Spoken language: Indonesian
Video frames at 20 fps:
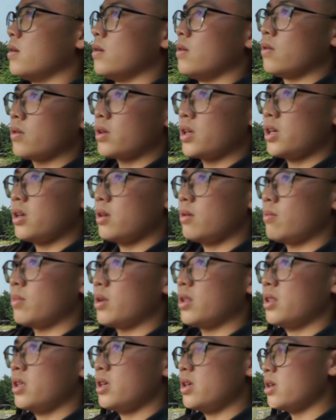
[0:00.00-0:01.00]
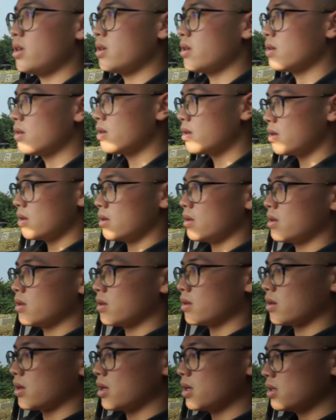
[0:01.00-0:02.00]
oke berhenti
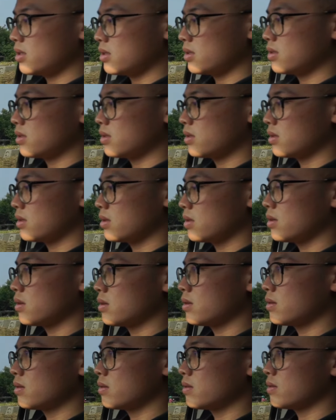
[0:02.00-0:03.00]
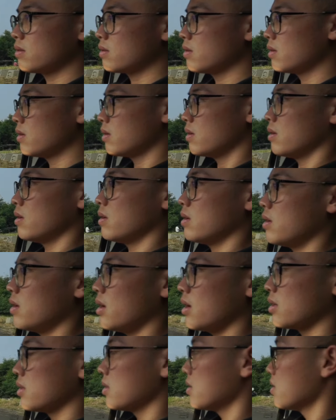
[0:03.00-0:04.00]
gas yes gas